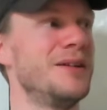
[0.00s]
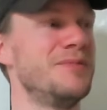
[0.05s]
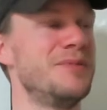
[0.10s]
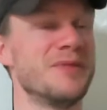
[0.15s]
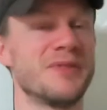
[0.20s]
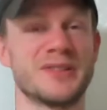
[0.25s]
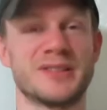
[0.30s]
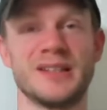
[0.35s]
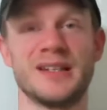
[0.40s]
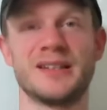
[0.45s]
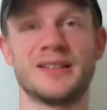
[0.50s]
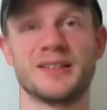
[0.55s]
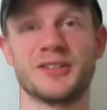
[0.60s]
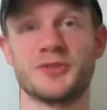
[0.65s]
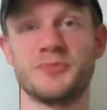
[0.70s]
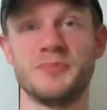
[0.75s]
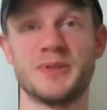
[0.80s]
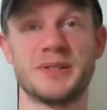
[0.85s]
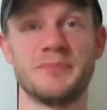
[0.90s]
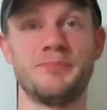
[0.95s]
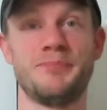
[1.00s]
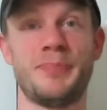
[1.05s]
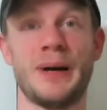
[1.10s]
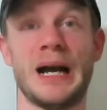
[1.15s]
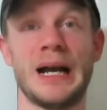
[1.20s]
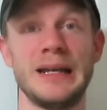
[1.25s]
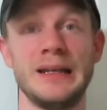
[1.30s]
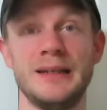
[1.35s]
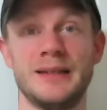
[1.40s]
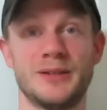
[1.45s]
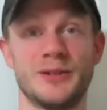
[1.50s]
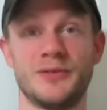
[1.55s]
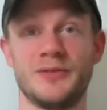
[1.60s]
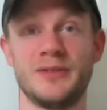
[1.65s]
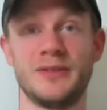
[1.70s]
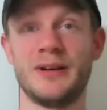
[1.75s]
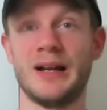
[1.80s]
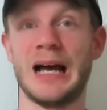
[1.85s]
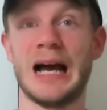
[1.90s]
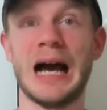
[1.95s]
mir war es ehrlich gesagt schon ein bisschen peinlich
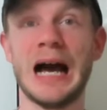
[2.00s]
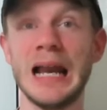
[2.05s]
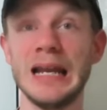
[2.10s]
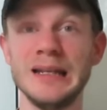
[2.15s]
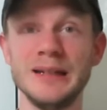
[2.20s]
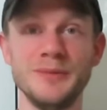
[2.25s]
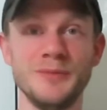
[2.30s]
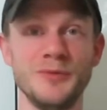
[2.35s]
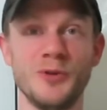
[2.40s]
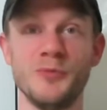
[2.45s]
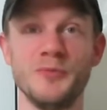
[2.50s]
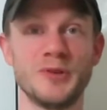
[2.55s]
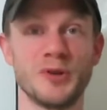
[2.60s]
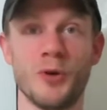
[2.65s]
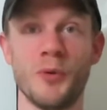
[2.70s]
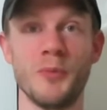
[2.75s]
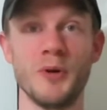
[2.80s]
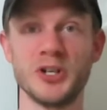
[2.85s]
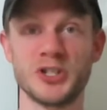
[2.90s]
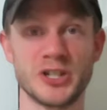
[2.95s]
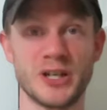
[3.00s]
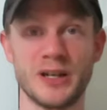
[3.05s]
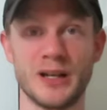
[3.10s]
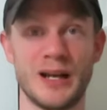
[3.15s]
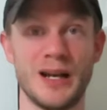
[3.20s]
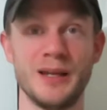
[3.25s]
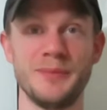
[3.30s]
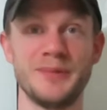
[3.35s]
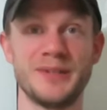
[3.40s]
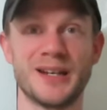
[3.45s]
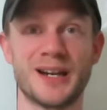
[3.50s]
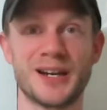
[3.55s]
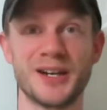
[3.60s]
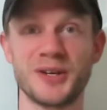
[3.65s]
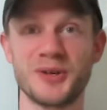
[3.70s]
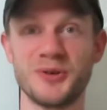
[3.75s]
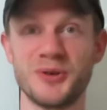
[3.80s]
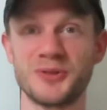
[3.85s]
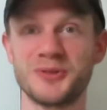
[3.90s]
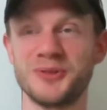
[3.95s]
irgendwie. Alle um mich rumgestanden, alle mich
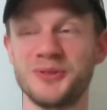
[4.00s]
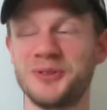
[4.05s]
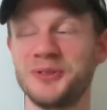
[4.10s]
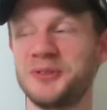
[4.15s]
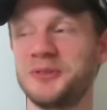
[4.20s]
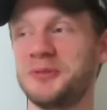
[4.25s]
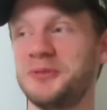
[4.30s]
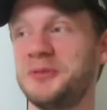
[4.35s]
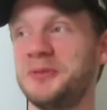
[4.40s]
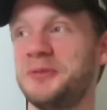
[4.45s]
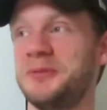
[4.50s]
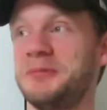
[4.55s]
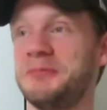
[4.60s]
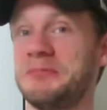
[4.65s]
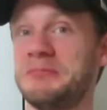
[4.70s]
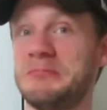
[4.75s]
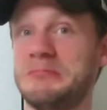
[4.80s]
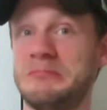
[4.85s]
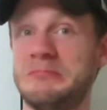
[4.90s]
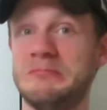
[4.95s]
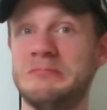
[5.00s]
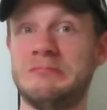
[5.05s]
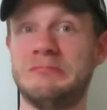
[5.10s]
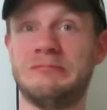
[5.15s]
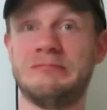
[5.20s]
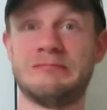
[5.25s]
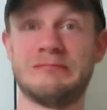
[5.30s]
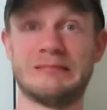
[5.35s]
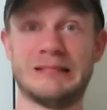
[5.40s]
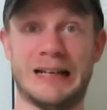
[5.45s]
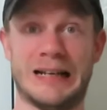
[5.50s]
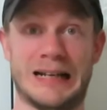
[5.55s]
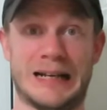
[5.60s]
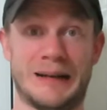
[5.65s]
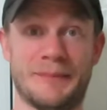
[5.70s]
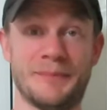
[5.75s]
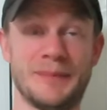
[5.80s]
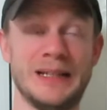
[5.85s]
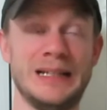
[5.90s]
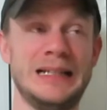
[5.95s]
angeguckt und so. Und, naja.
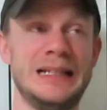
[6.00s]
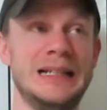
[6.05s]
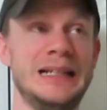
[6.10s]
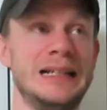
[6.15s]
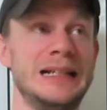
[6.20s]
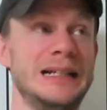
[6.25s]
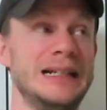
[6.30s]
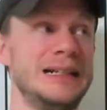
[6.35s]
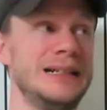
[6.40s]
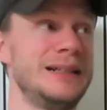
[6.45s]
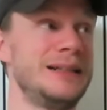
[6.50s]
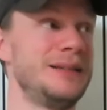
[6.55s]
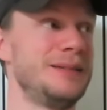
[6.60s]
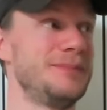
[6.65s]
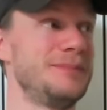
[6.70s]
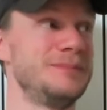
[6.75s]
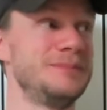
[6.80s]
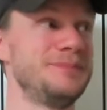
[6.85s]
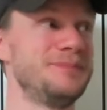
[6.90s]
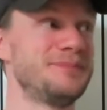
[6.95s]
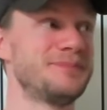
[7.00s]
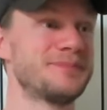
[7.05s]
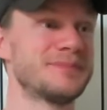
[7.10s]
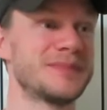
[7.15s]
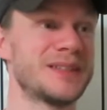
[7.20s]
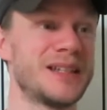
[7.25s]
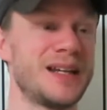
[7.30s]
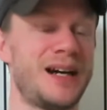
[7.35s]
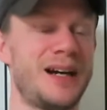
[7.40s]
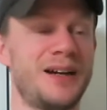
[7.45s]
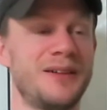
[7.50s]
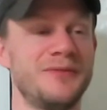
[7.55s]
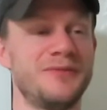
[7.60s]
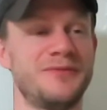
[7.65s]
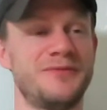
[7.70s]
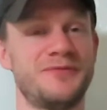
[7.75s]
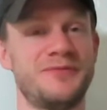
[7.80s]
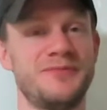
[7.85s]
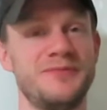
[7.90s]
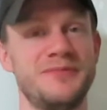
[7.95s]
Ähm,
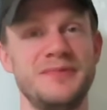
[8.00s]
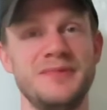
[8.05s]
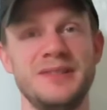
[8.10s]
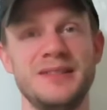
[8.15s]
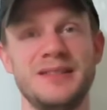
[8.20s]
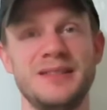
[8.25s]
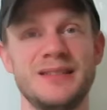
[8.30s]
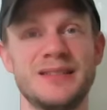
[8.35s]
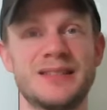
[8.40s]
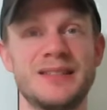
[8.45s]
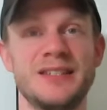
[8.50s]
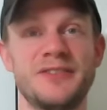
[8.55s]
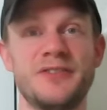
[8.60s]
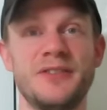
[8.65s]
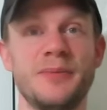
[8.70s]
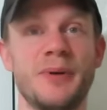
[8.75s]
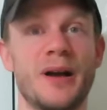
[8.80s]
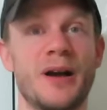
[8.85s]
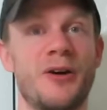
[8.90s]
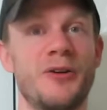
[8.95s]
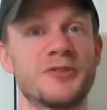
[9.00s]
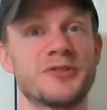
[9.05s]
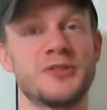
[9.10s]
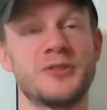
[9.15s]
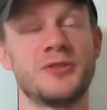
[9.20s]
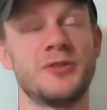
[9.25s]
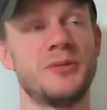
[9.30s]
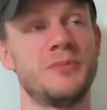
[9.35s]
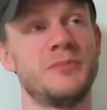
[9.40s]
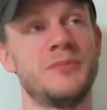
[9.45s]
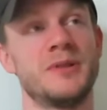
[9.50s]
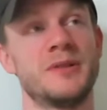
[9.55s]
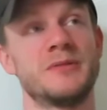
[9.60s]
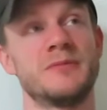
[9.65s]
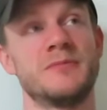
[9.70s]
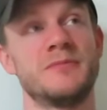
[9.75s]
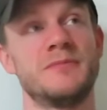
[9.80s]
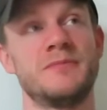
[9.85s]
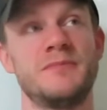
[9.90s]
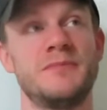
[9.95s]
ja, ist nicht viel bei rausgekommen.
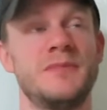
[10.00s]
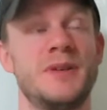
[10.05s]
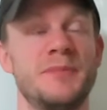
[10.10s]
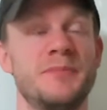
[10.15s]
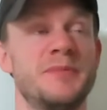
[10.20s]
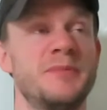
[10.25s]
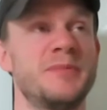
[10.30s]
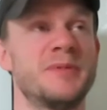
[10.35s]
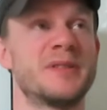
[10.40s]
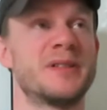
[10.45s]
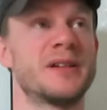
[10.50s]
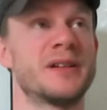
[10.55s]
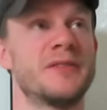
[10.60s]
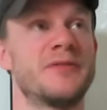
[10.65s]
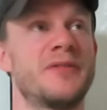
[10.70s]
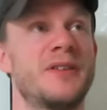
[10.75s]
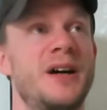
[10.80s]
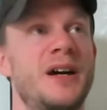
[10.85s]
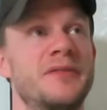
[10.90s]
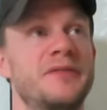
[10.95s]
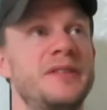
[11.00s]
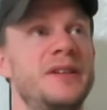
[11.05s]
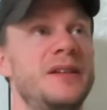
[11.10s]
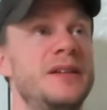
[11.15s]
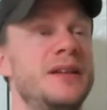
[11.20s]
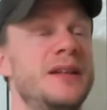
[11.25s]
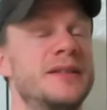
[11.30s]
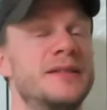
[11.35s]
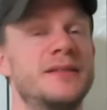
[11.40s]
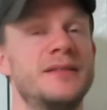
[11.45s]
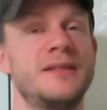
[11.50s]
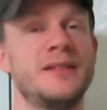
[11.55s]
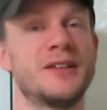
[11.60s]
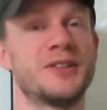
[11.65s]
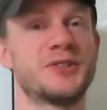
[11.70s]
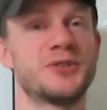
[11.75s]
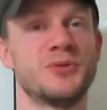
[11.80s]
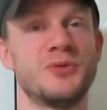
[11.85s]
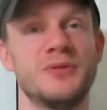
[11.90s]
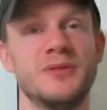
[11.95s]
Also hat mich bisher gefragt, wie die letzte
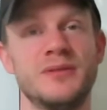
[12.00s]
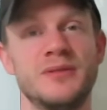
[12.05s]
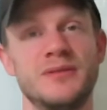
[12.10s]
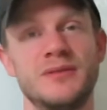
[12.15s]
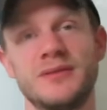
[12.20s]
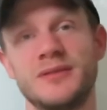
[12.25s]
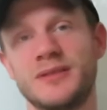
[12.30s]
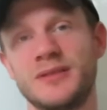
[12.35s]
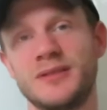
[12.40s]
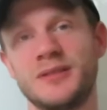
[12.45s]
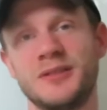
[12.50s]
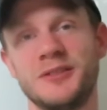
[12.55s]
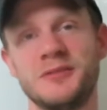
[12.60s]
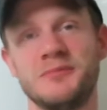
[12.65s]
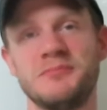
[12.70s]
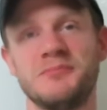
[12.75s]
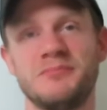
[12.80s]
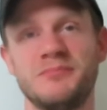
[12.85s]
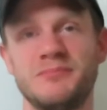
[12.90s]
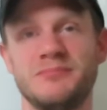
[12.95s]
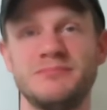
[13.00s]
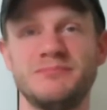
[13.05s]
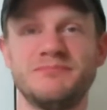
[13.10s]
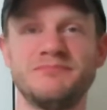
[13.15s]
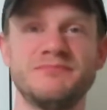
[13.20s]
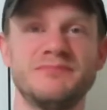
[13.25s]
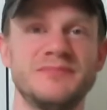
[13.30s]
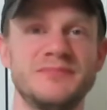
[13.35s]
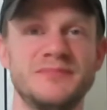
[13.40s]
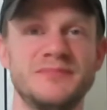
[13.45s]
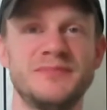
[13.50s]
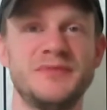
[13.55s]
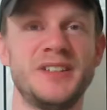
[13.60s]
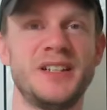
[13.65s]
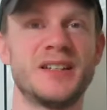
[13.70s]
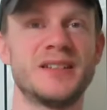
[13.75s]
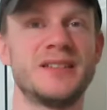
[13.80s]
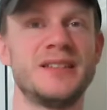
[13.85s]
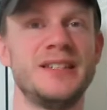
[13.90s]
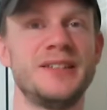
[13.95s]
Injektion, ähm, wie
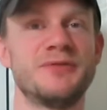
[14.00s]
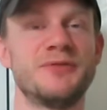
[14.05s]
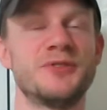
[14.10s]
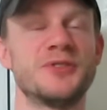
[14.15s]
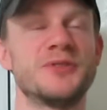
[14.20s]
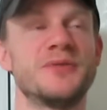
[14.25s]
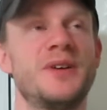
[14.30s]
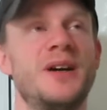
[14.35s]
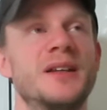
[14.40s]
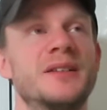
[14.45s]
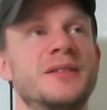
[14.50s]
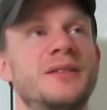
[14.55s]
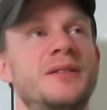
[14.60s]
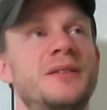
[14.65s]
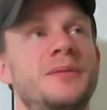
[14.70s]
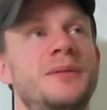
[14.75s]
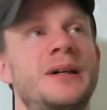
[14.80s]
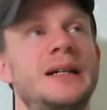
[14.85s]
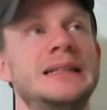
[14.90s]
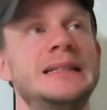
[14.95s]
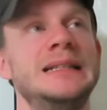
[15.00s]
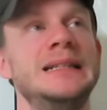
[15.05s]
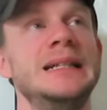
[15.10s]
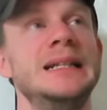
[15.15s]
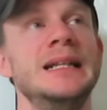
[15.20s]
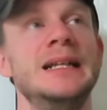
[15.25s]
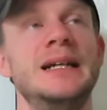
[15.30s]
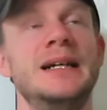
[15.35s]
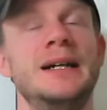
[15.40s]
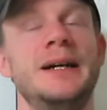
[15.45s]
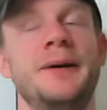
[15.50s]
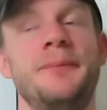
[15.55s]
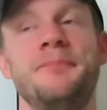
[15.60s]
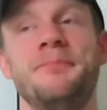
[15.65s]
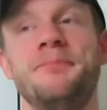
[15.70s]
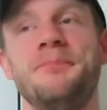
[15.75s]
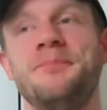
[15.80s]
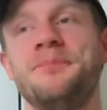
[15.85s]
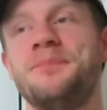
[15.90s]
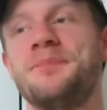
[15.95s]
das lief und so weiter. Aber
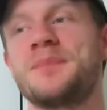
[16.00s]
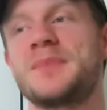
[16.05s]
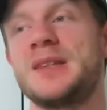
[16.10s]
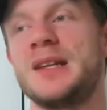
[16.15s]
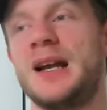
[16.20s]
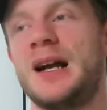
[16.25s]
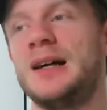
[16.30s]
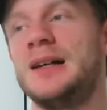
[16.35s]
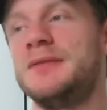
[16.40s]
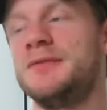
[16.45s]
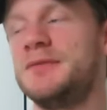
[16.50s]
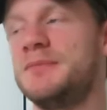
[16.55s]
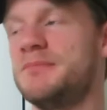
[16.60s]
ähm, ja.